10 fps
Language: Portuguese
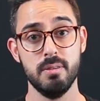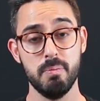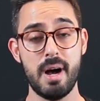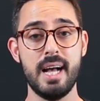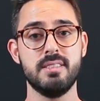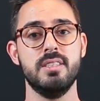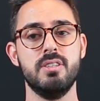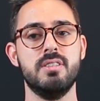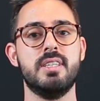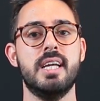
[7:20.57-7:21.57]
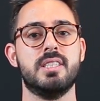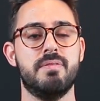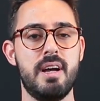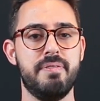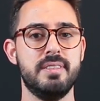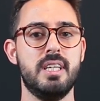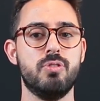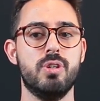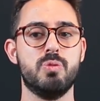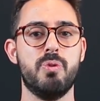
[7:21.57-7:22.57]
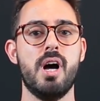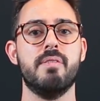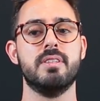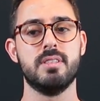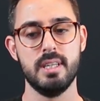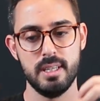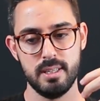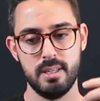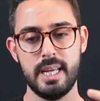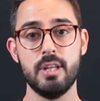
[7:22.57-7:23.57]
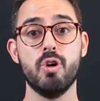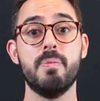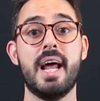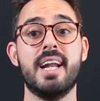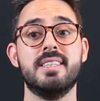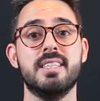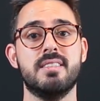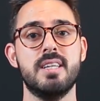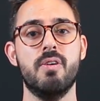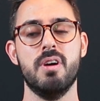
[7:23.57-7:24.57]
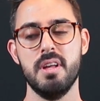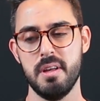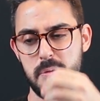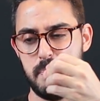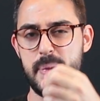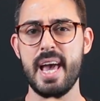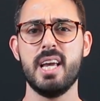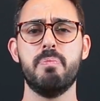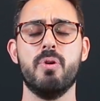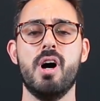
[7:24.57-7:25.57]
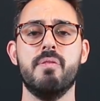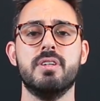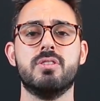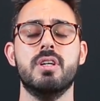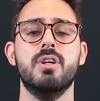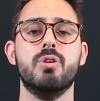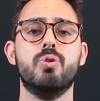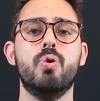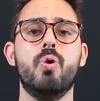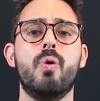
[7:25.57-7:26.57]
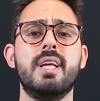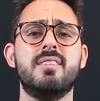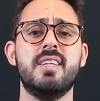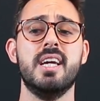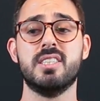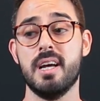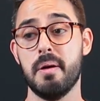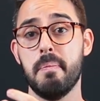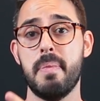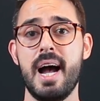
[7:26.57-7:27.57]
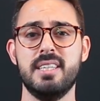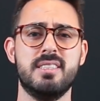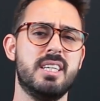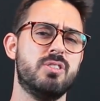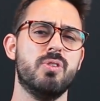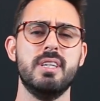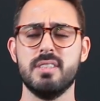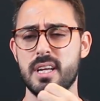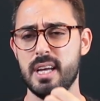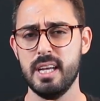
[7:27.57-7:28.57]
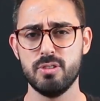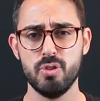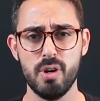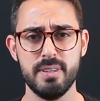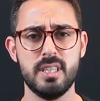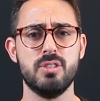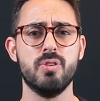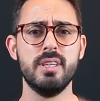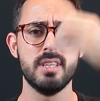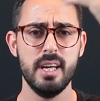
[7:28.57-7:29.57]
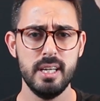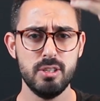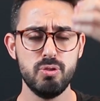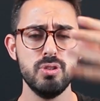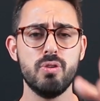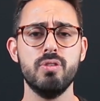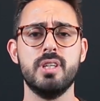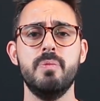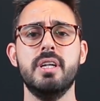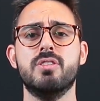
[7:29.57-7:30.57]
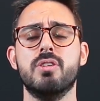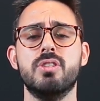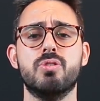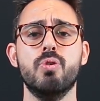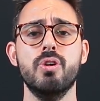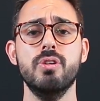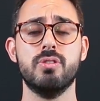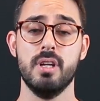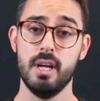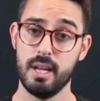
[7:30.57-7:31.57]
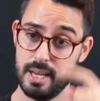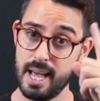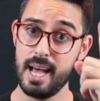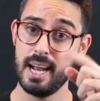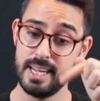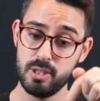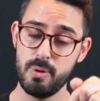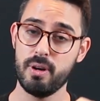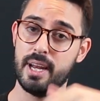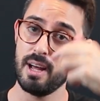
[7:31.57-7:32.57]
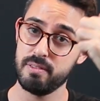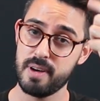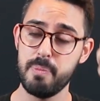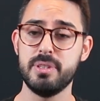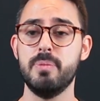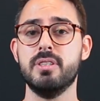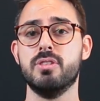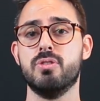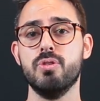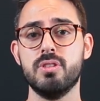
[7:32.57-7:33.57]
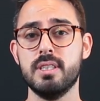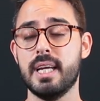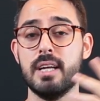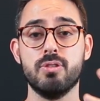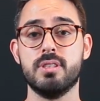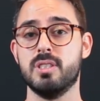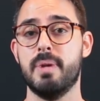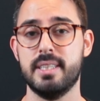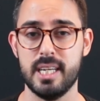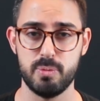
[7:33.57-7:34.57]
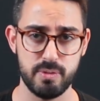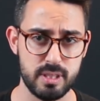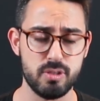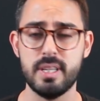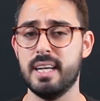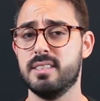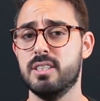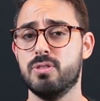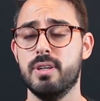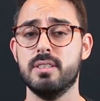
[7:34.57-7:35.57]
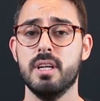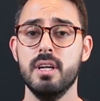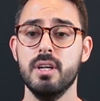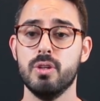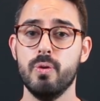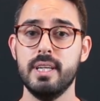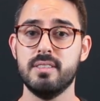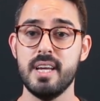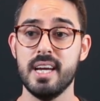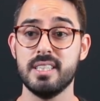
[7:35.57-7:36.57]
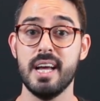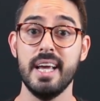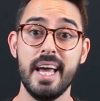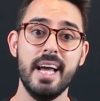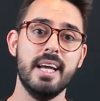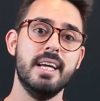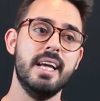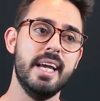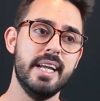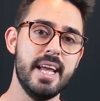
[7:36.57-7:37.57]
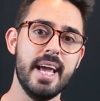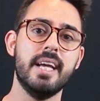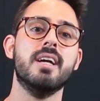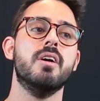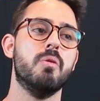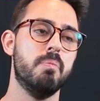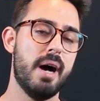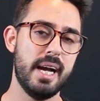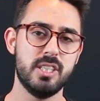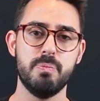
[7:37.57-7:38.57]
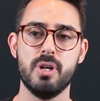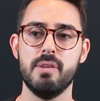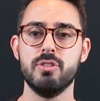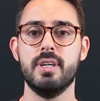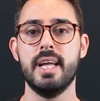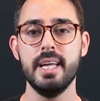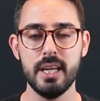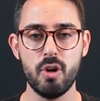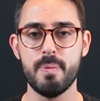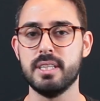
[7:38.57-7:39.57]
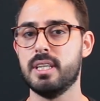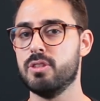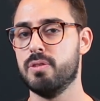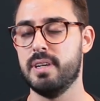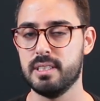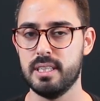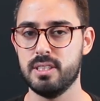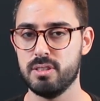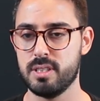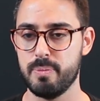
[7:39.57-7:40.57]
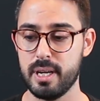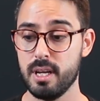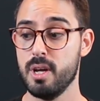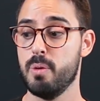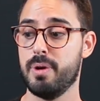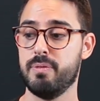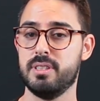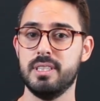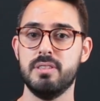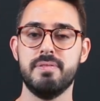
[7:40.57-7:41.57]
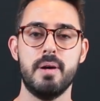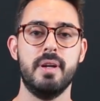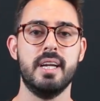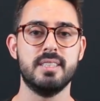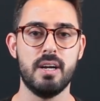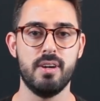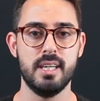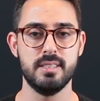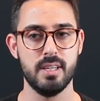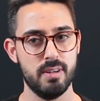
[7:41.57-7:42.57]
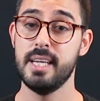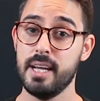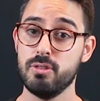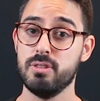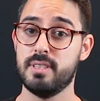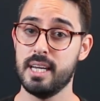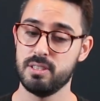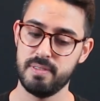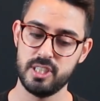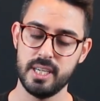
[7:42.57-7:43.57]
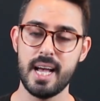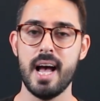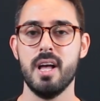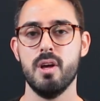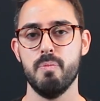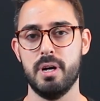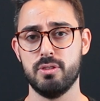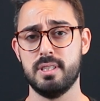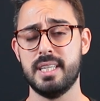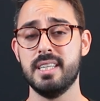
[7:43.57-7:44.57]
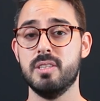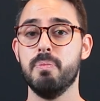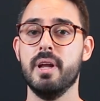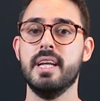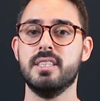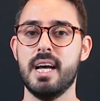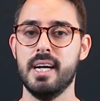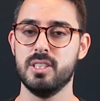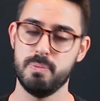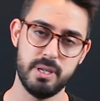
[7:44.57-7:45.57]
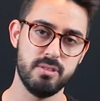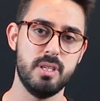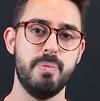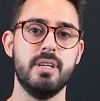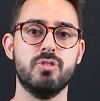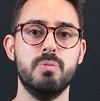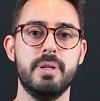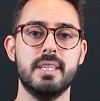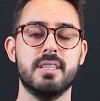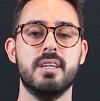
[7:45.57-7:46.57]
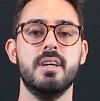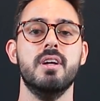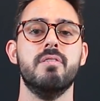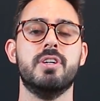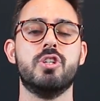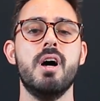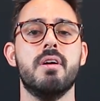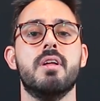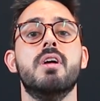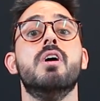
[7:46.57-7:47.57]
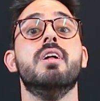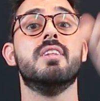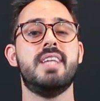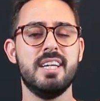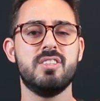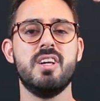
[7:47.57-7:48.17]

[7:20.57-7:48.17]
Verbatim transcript: Mas não se esqueça, vai fazer as duas provas? Redobrar a atenção. Pegue provas do Enseja, baixe as questões, resolva as questões, estude o termine seus estudos, né? Além do meu canal, vá para o Termine Seus Estudos, que tem as outras matérias para você estudar as questões do Enseja e Enem, baixe prova do Enem e comece a resolver exercícios também para você se familiarizar com a questão. E aí o sucesso vai chegar, mas você tem que se planejar antes para não ser pego de surpresa. Fechou? Deixa o